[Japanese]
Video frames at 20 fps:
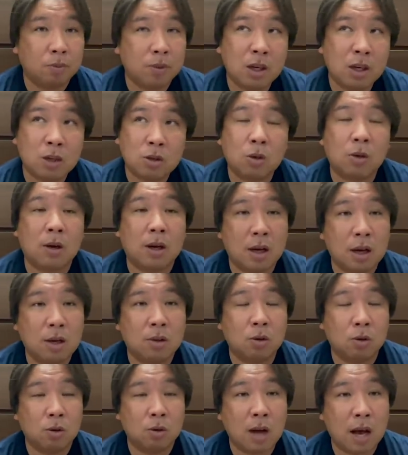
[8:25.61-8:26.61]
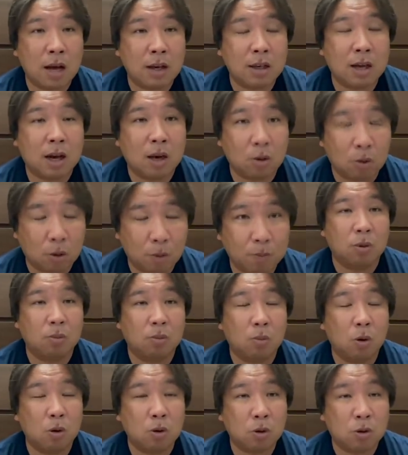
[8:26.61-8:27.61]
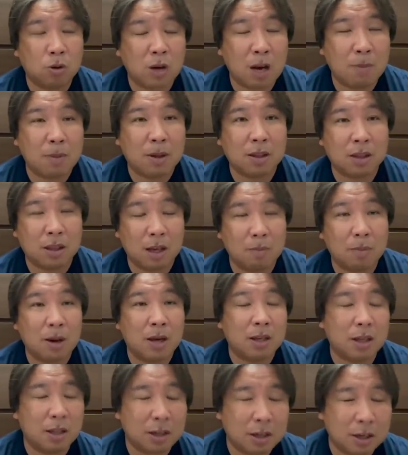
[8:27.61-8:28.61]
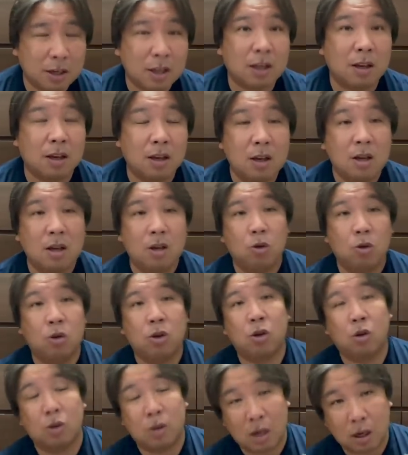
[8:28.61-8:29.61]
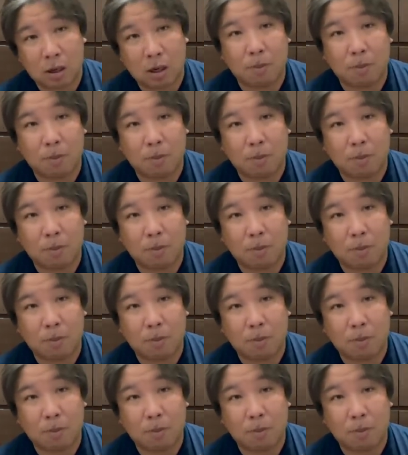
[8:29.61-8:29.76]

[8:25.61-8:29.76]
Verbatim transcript: ディクソンかなのライナーを目測誤って前でできてね、後ろ下がる。